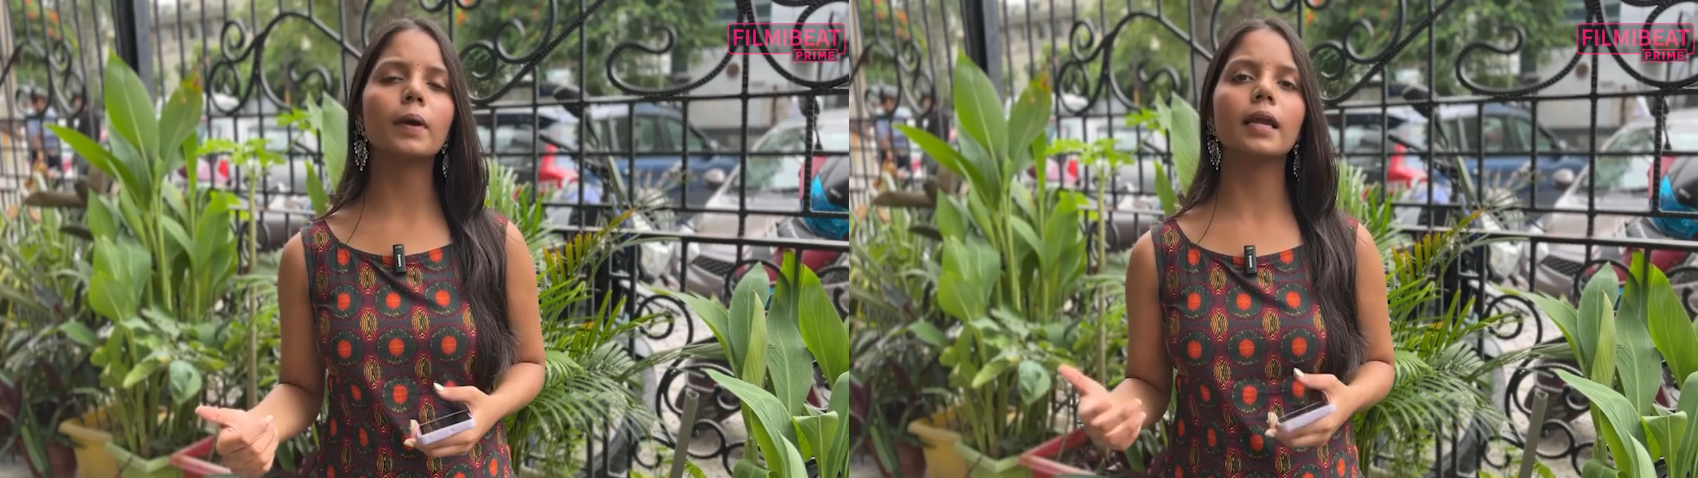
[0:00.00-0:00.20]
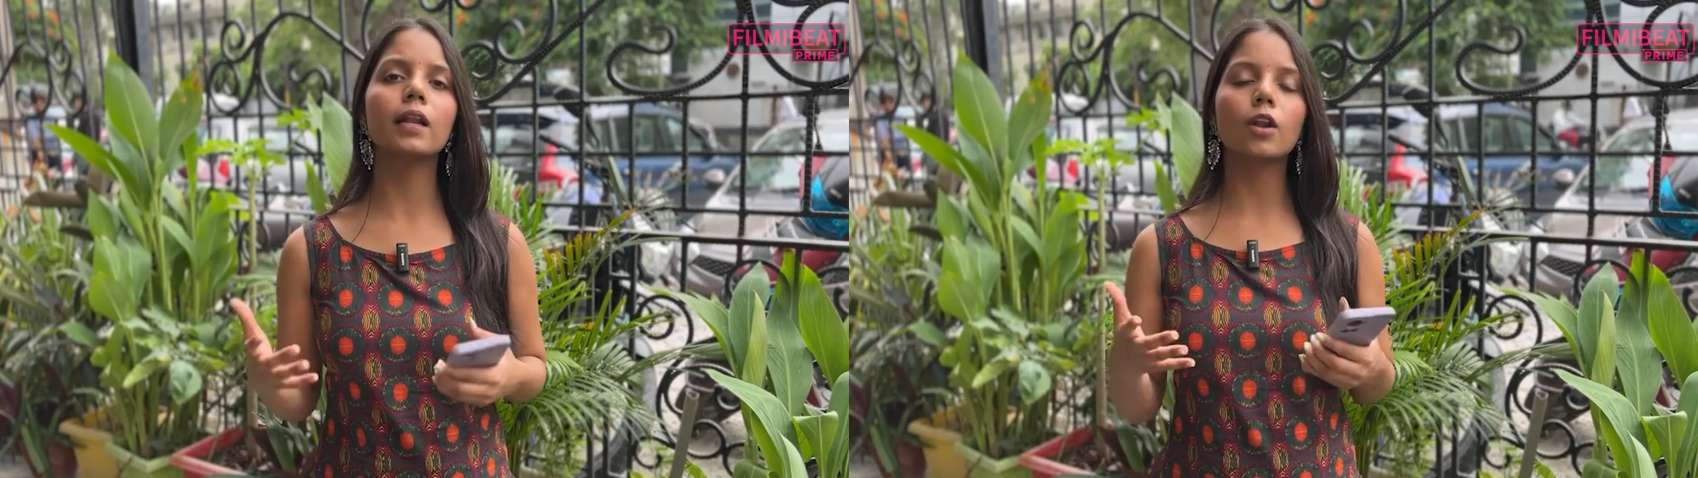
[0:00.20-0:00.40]

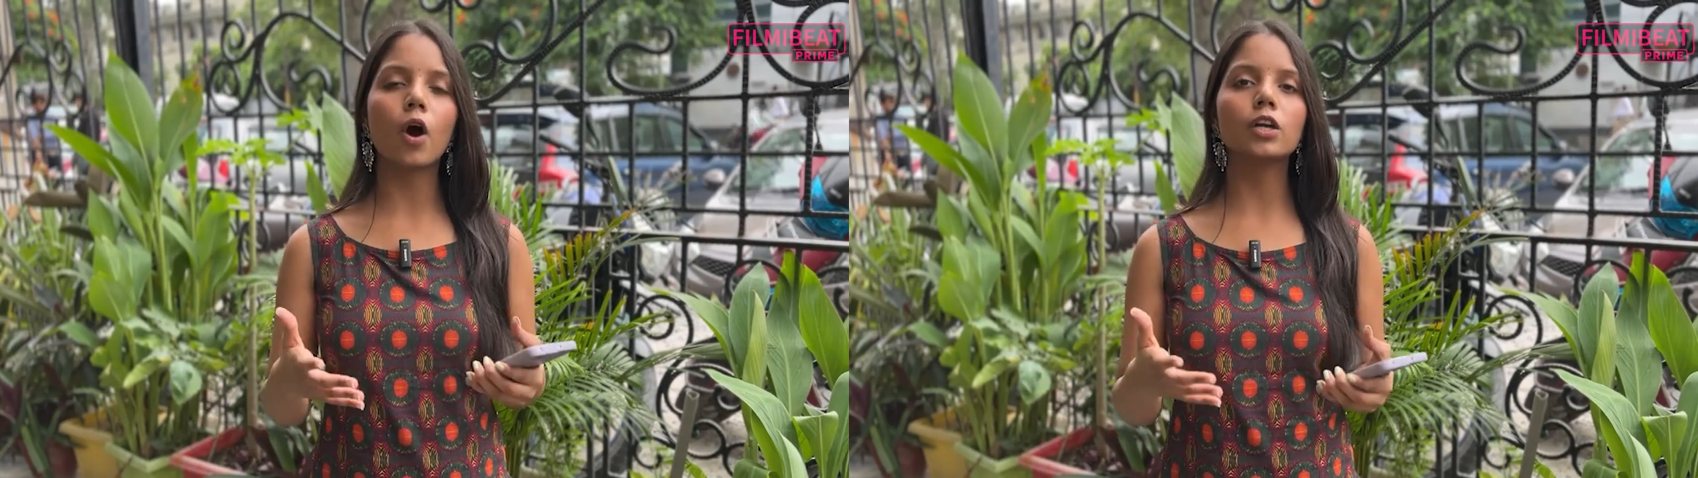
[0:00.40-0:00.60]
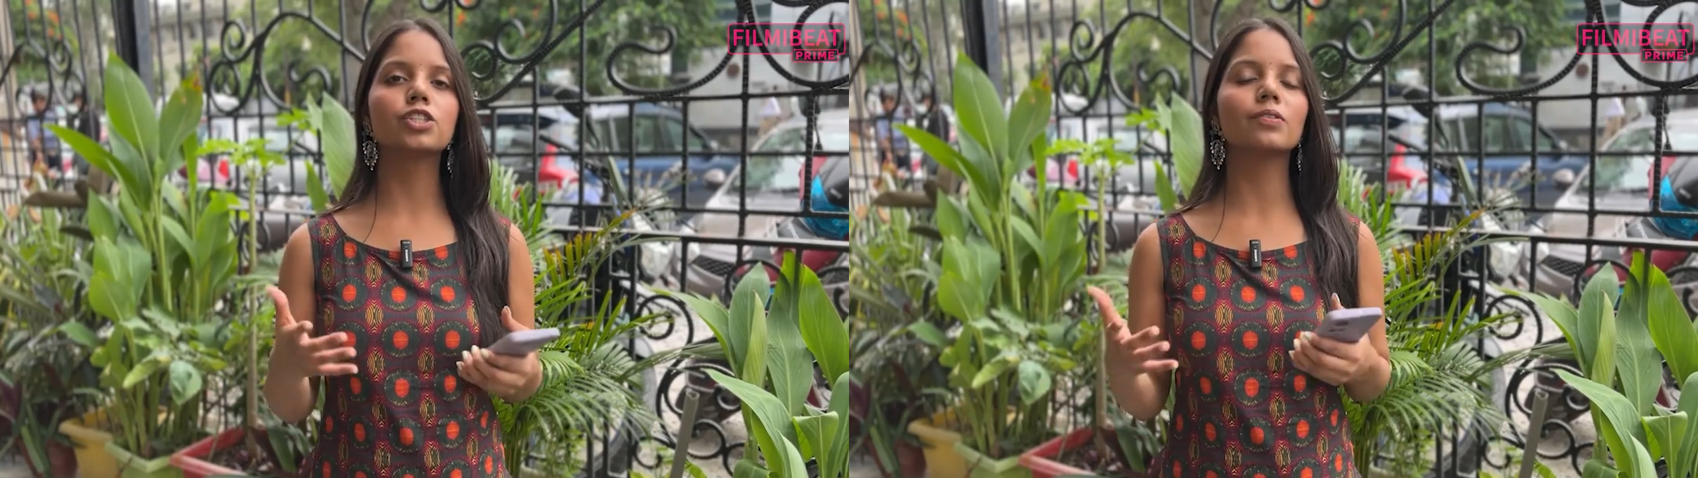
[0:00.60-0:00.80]
में
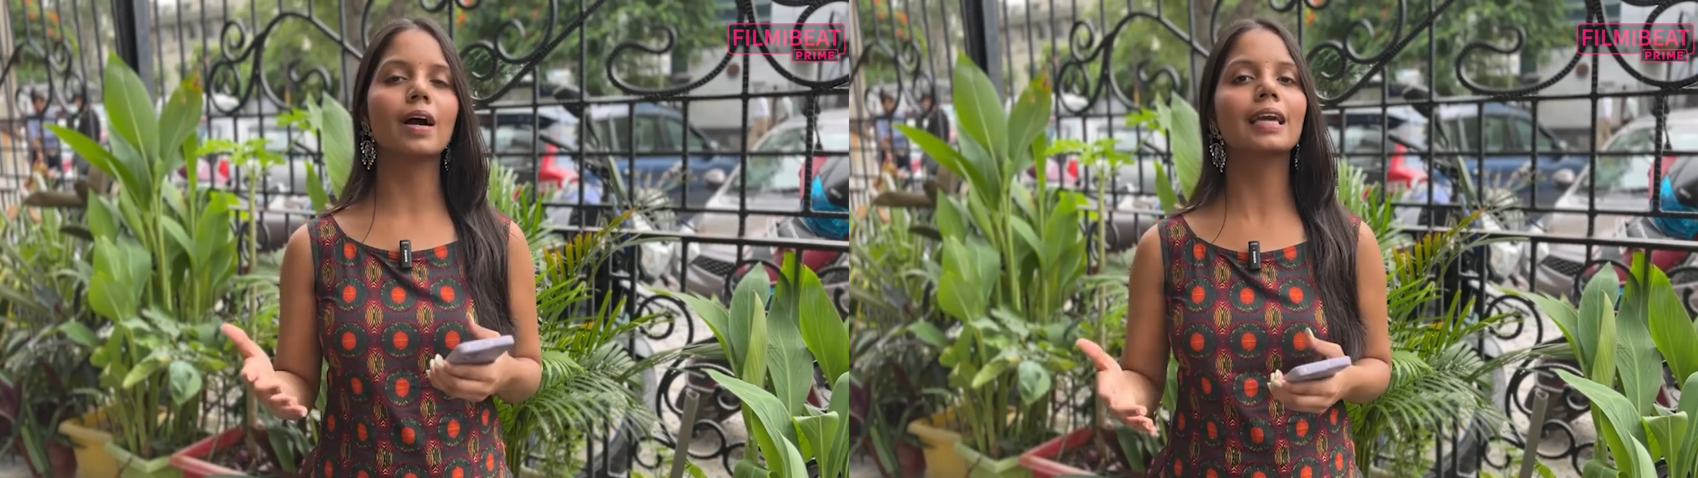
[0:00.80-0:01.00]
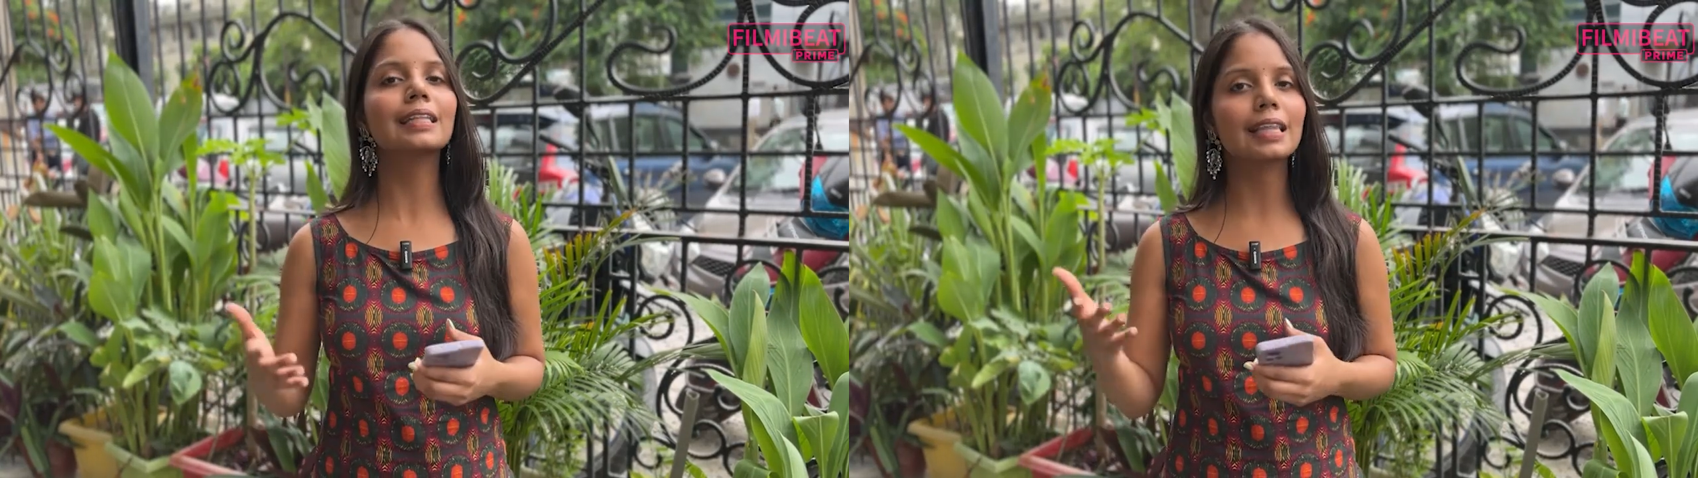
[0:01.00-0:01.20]
लॉर्ड
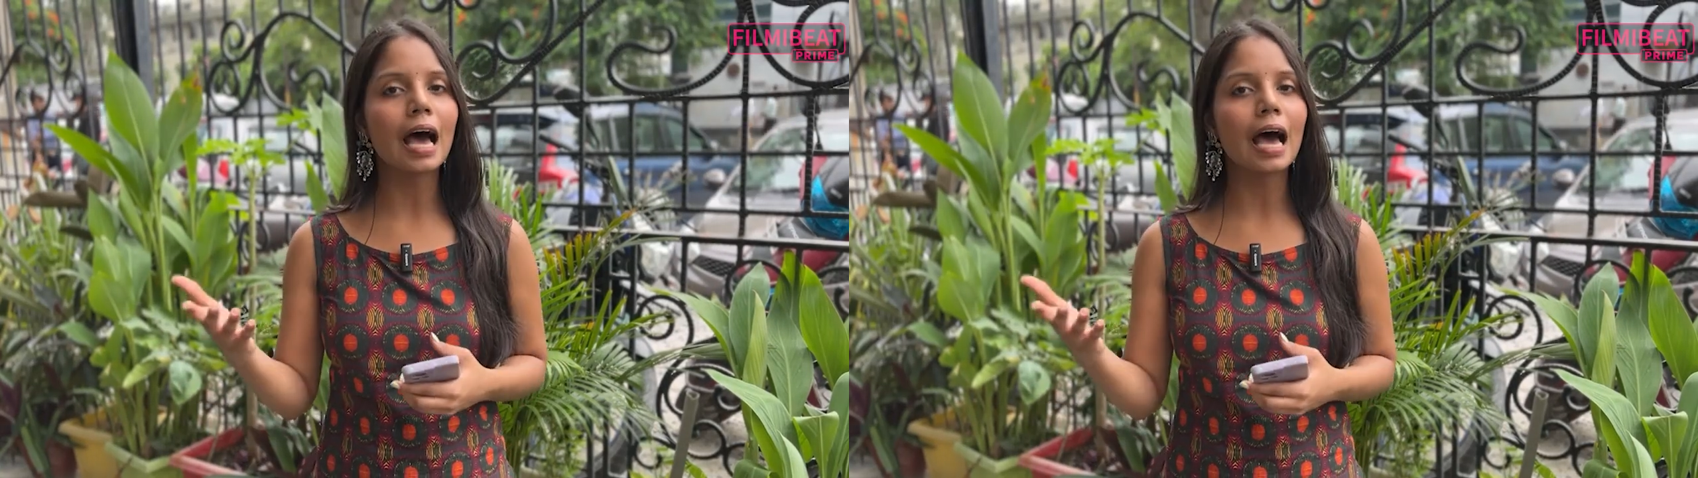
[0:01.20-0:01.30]
शिवा के